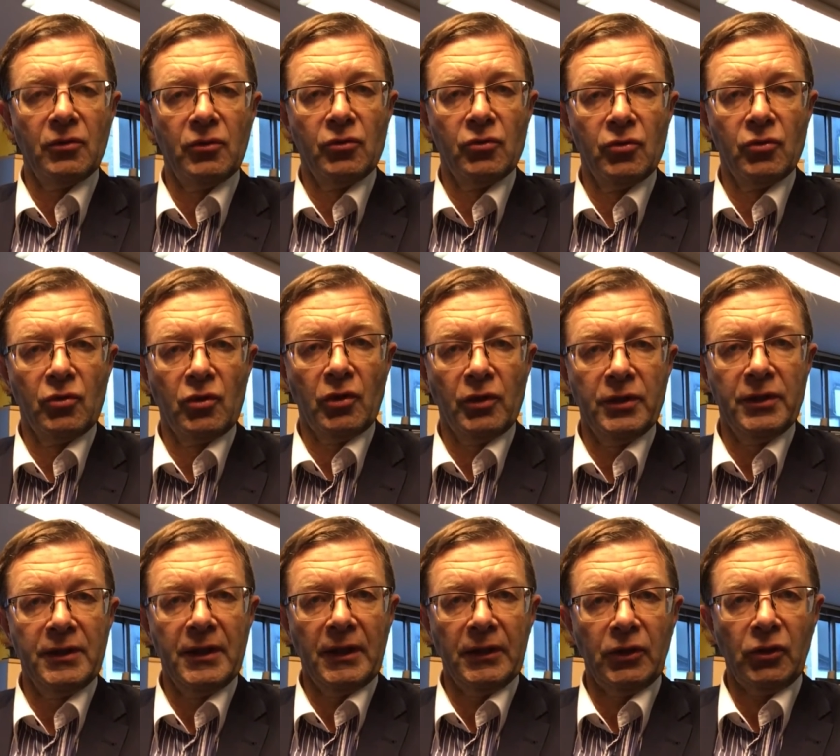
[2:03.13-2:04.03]
du
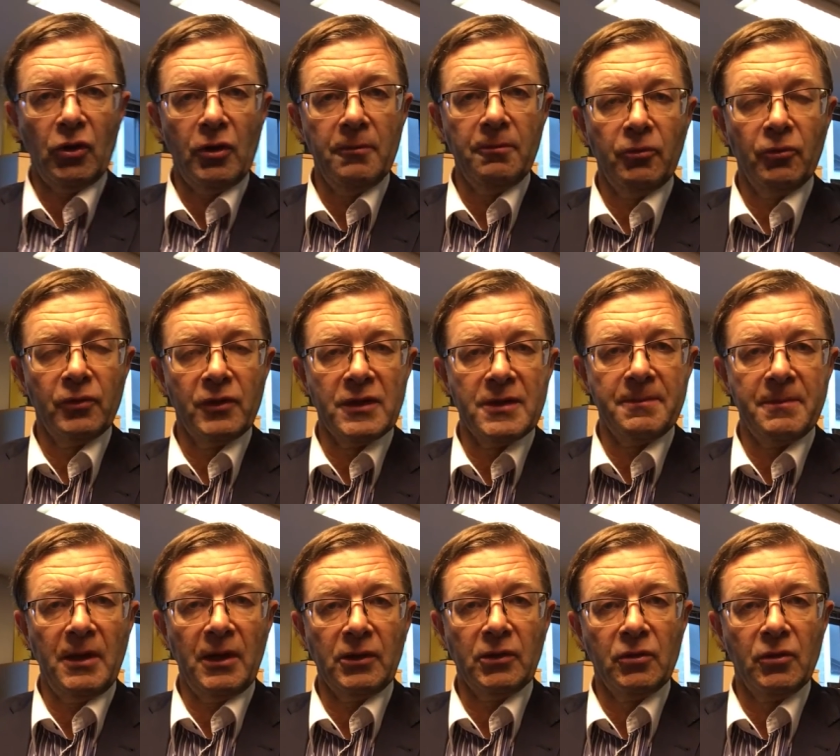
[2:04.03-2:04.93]
candidat Trump, on
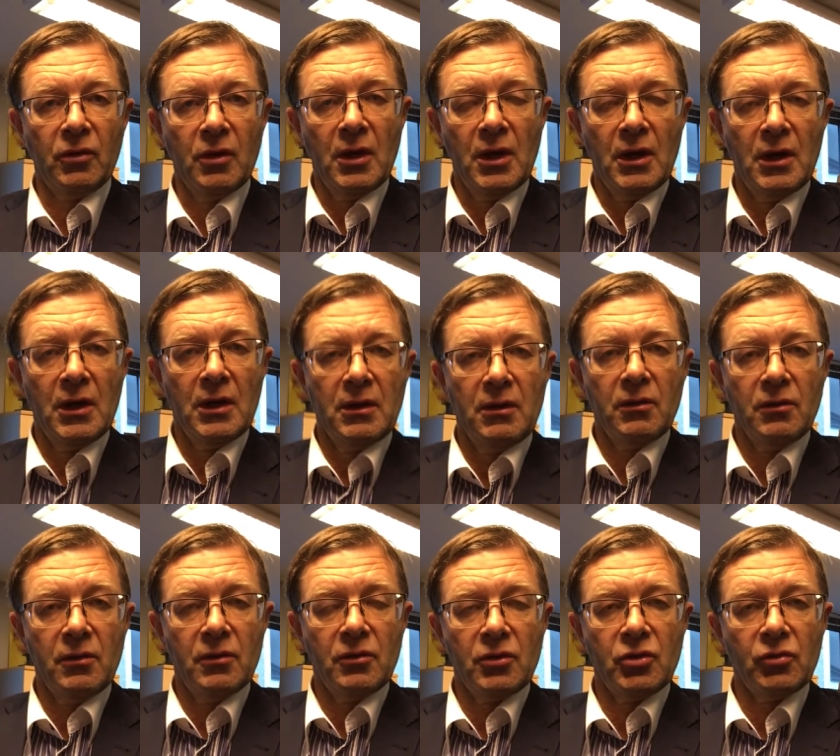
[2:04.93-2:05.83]
espère que
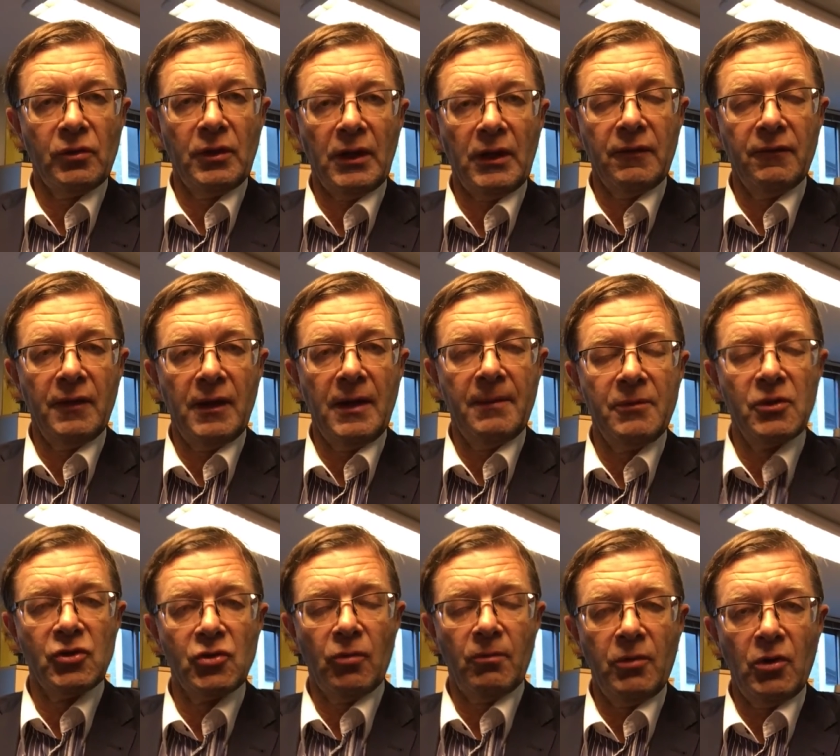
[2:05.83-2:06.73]
son arrivée à la
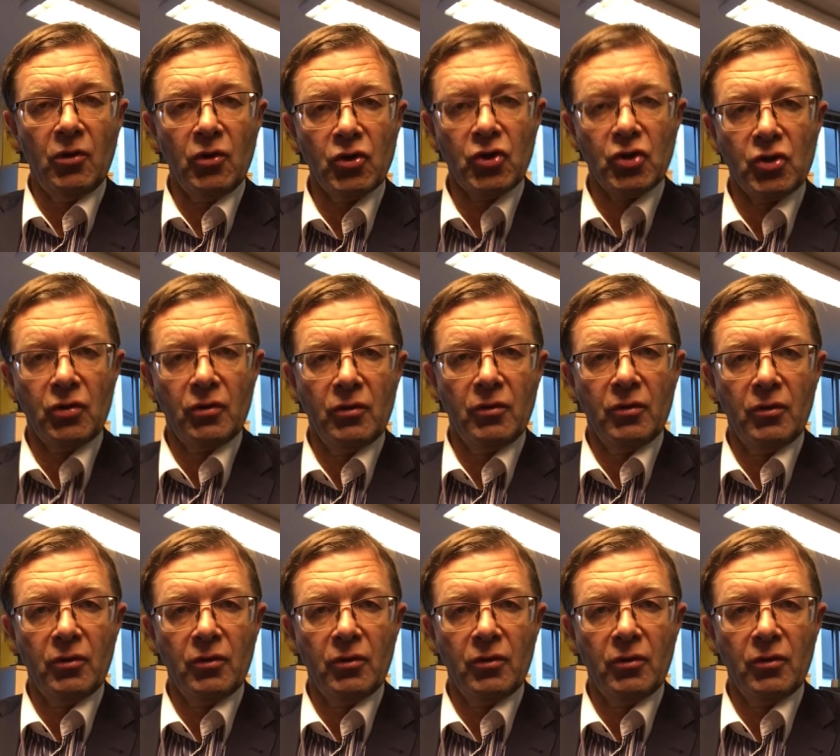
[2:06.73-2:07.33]
Maison-Blanche